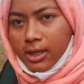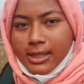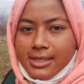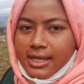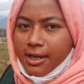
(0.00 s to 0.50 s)

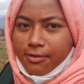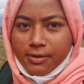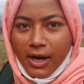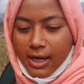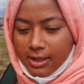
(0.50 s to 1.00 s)
देन सेकेंड
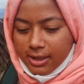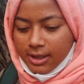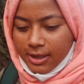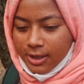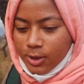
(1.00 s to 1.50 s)
वेव आ गई थी
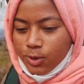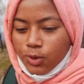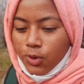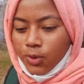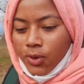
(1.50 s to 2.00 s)

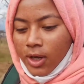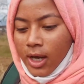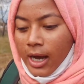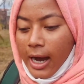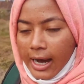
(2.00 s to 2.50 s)
तो
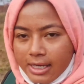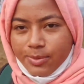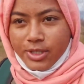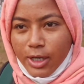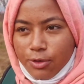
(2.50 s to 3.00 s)
आज
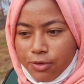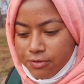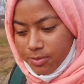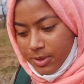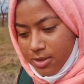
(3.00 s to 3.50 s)
मैं जा रही हूँ फिफ्थ
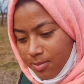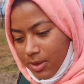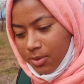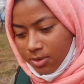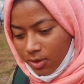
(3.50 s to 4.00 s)
सेमेस्टर में
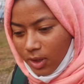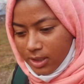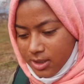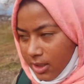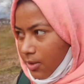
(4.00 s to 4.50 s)
हूँ
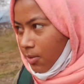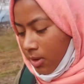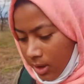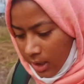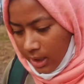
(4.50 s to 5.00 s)
कॉलेज जा रही हूँ
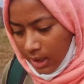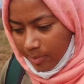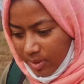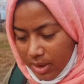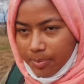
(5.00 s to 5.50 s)

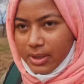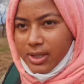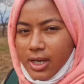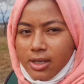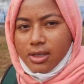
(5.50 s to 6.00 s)
अभी नहीं
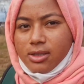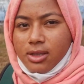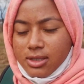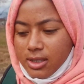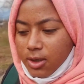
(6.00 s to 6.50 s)
पता है
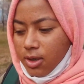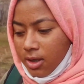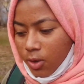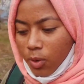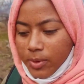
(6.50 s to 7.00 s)
इतना ज़्यादा
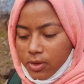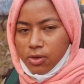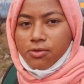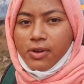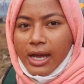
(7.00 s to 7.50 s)

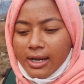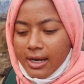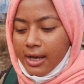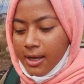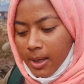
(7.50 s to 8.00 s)
ओमिक्रॉन फैल
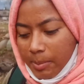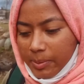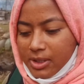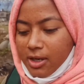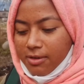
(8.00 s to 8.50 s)
रहा है मैं
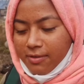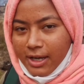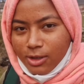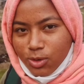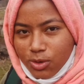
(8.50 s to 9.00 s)
भी थर्ड वेव
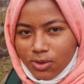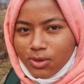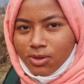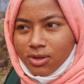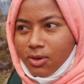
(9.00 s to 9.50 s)
आए तो
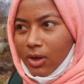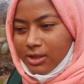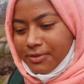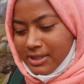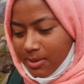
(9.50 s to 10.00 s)
कॉलेज
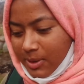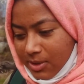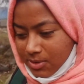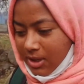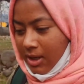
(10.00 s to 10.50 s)
फिर से बंद
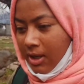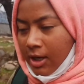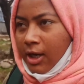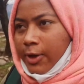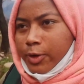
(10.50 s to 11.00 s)
हो जाए
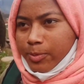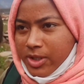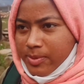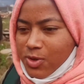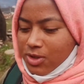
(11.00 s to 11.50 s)
तो
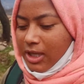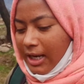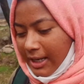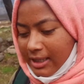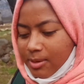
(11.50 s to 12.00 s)
बीच में कुछ दिन
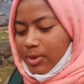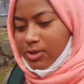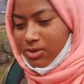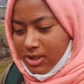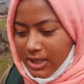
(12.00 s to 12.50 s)
लगे थे मैंने
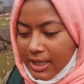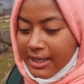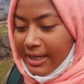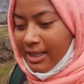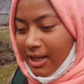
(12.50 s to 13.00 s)
सोचा जाके
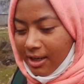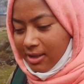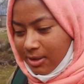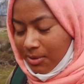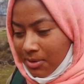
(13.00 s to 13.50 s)
अटेंड कर
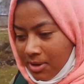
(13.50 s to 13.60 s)
लेती हूँ